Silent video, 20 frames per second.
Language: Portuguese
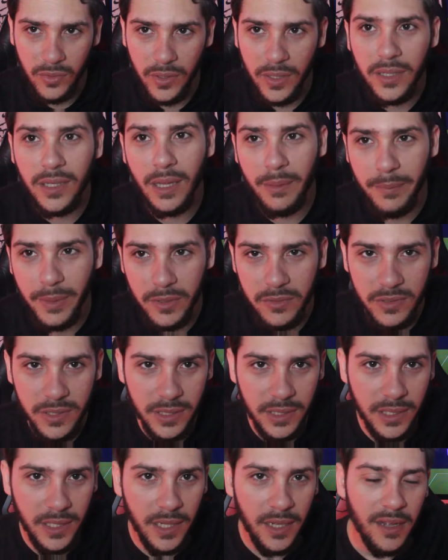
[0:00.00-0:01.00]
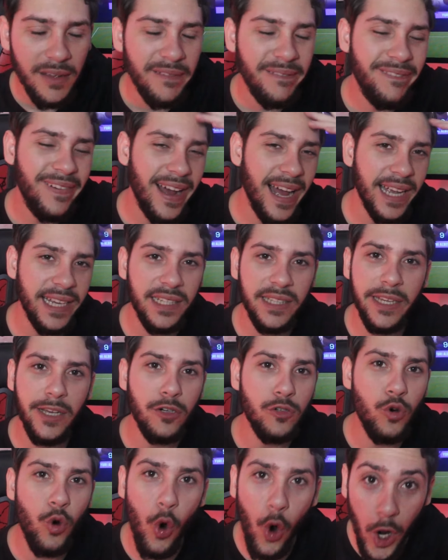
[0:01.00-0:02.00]
de eu reclamando de
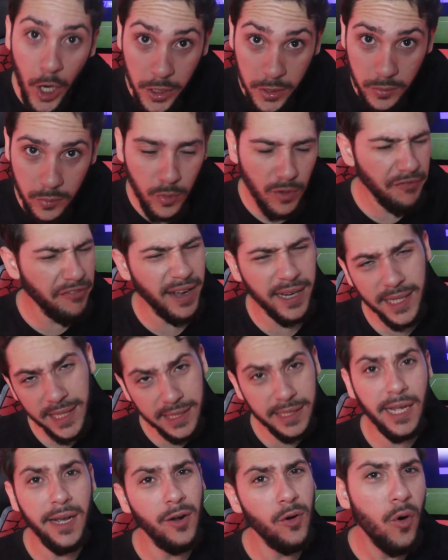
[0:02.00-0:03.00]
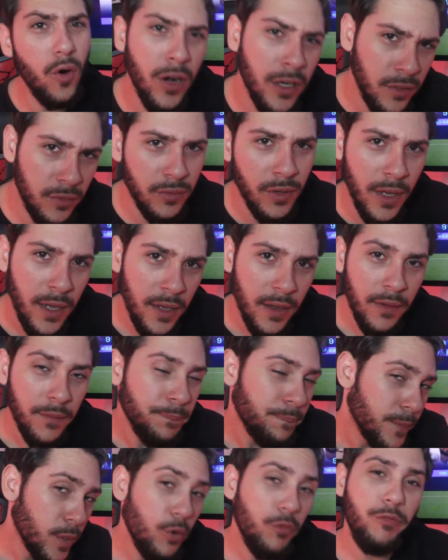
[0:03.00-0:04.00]
Fagner gordo. Fagner gordo.
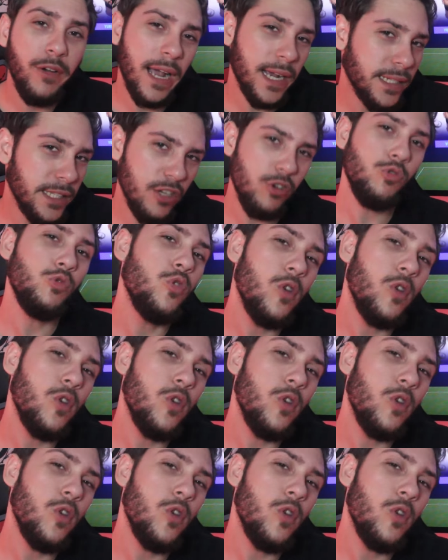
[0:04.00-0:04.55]
O Fagner é um